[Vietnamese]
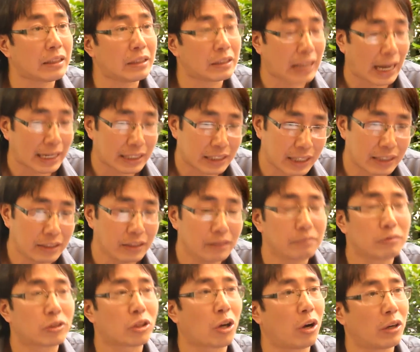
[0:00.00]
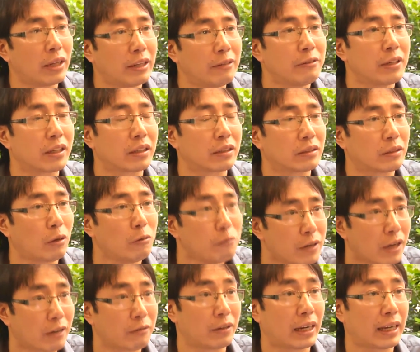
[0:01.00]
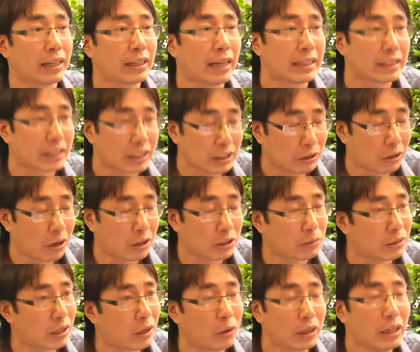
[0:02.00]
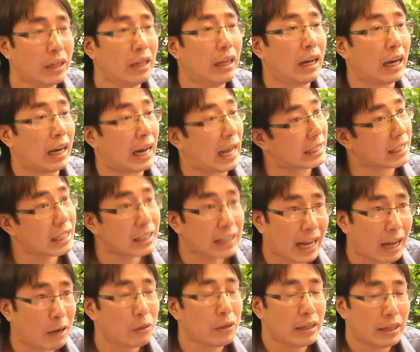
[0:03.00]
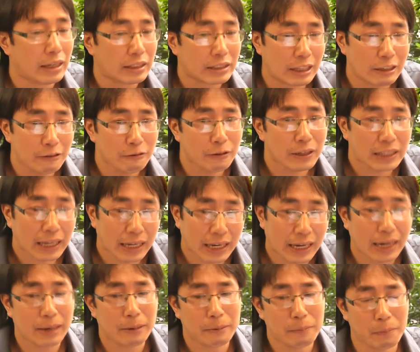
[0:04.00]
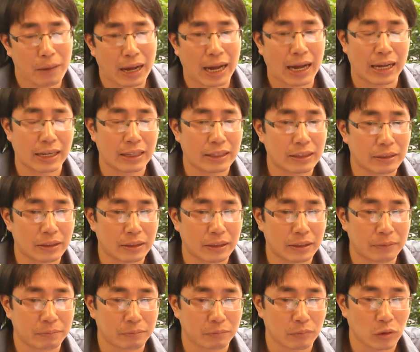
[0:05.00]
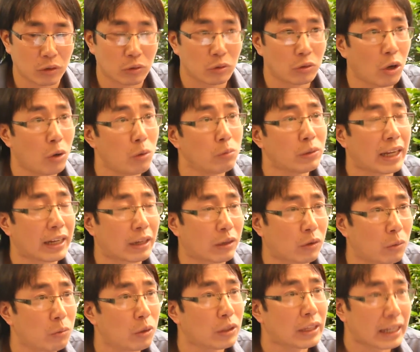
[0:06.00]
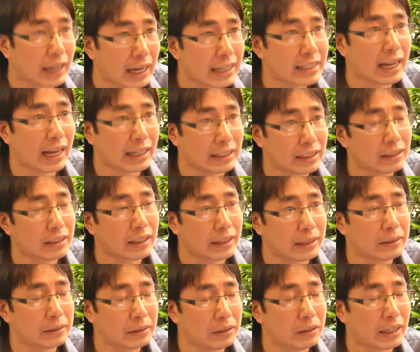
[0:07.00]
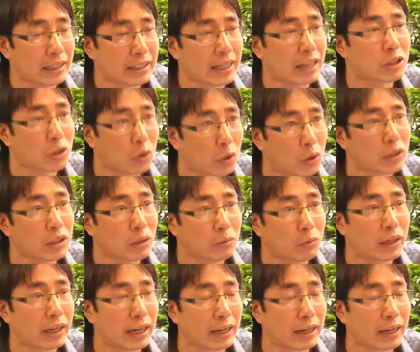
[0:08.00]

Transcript: từ tài chính cho đến việc công việc và cách hành xử của họ trong xã hội là rất cao chính vì thế mà uh, nó cũng thể cũng có thể gây ra những cái những cái rắc rối trong quan